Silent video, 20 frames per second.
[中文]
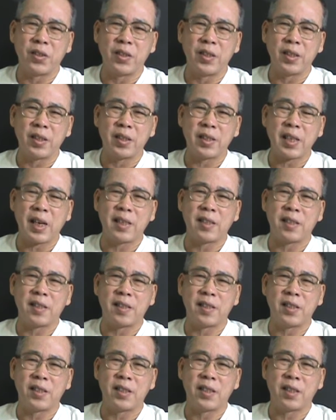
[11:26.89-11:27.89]
一个暂
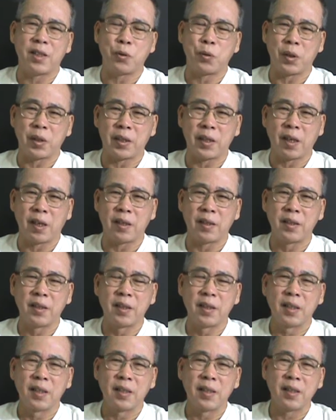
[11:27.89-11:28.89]
时性的学校，
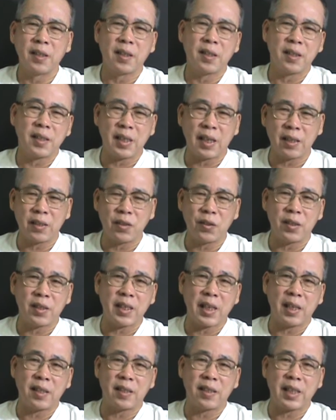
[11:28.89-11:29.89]
战就是
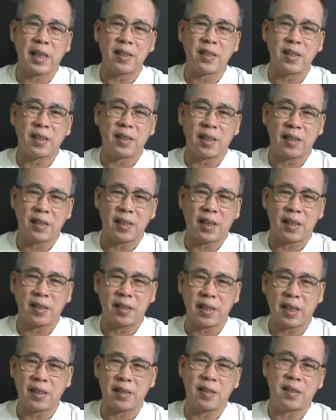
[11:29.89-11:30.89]
战战争的战
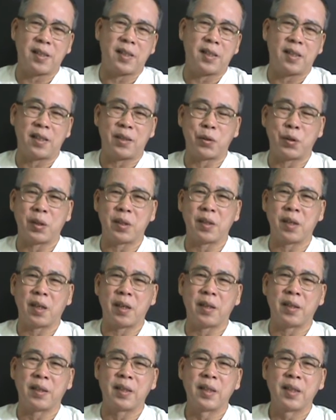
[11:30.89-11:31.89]
暂时性的学
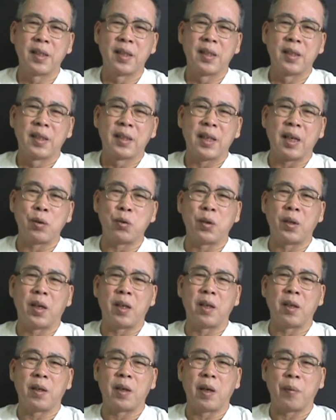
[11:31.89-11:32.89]
校，它主
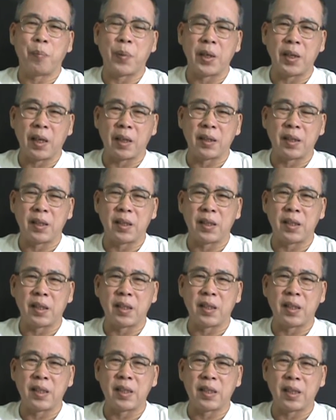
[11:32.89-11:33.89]
要的要培养的那些
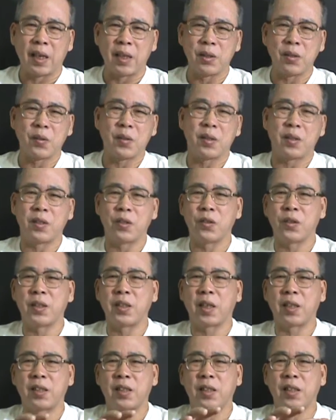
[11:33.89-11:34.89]
人才就是就
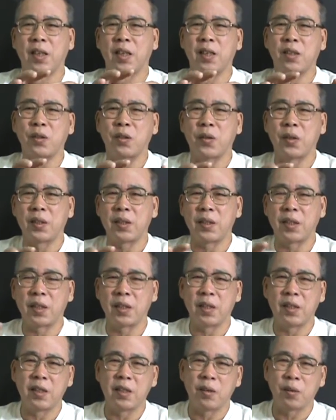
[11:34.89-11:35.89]
像现在的时候以
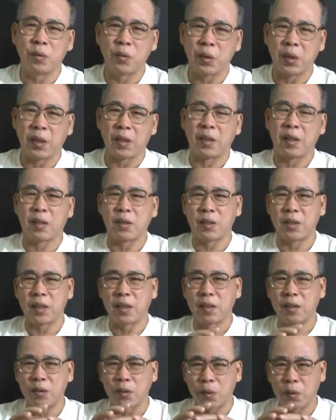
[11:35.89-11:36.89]
前的义工队啊，实际
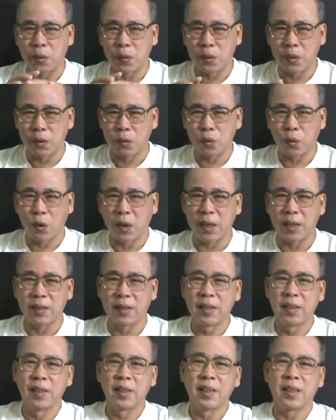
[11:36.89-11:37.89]
的所谓文工团，
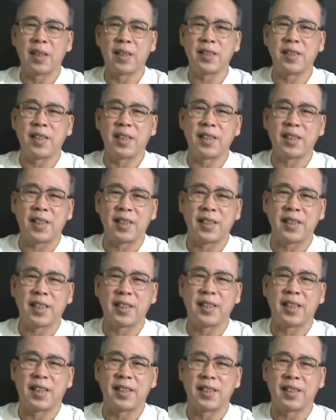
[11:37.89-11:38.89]
但这些
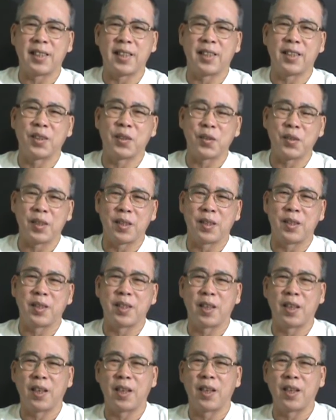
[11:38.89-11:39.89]
现在这些人都是
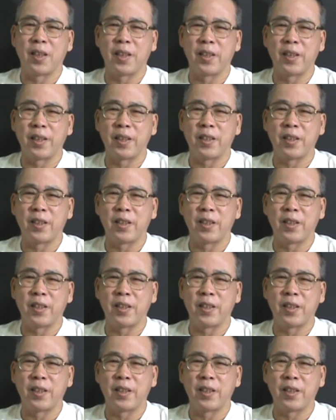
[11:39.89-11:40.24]
呃